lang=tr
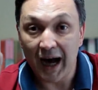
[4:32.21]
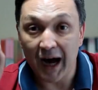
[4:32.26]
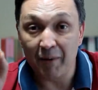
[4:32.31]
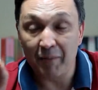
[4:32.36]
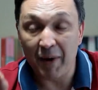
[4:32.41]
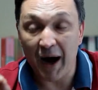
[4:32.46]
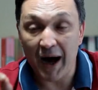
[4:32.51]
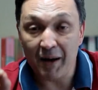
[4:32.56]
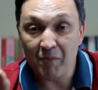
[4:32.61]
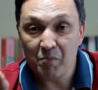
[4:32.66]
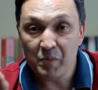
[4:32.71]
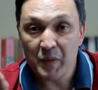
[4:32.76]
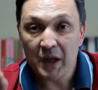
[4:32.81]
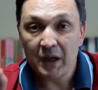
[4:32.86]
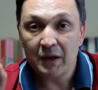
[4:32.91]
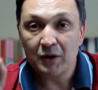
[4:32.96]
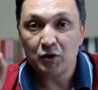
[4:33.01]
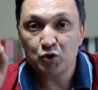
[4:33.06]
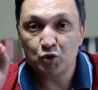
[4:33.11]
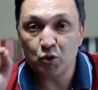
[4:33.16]
Ama
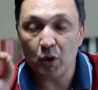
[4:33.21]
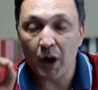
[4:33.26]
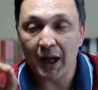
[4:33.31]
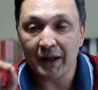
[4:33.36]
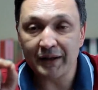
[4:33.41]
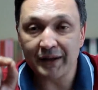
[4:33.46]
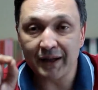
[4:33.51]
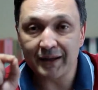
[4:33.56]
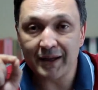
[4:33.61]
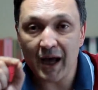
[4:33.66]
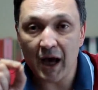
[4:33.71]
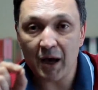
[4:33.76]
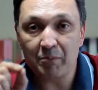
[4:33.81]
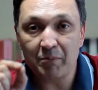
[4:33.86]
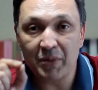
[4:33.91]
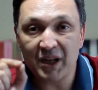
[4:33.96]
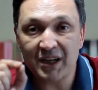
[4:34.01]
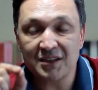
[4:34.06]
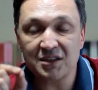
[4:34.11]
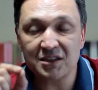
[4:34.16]
şu anda
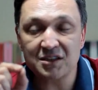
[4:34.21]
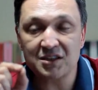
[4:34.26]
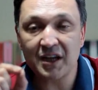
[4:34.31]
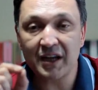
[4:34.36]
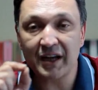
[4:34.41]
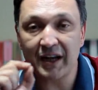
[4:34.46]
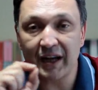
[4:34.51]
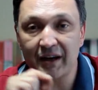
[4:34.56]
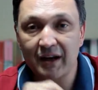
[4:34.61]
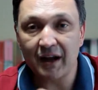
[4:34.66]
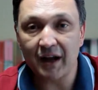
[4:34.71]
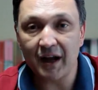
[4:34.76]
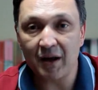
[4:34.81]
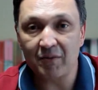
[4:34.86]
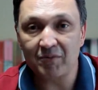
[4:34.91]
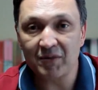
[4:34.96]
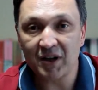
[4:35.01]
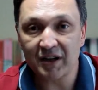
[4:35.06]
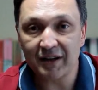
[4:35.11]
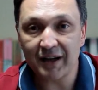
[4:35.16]
daha birinci çeyrek
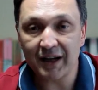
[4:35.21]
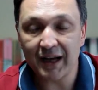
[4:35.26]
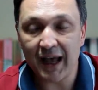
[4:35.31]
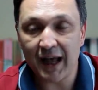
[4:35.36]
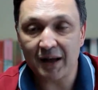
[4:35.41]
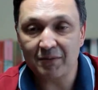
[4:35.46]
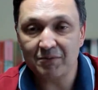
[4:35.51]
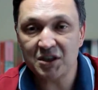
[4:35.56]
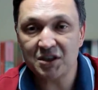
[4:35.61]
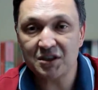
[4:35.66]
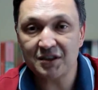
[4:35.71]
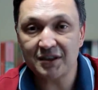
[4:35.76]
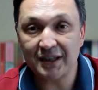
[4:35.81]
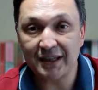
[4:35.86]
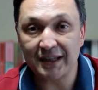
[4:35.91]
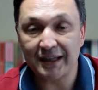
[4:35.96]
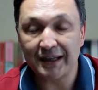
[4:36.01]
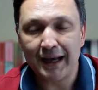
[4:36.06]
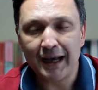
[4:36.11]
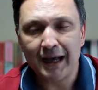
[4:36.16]
rakamları da gelmiş değil.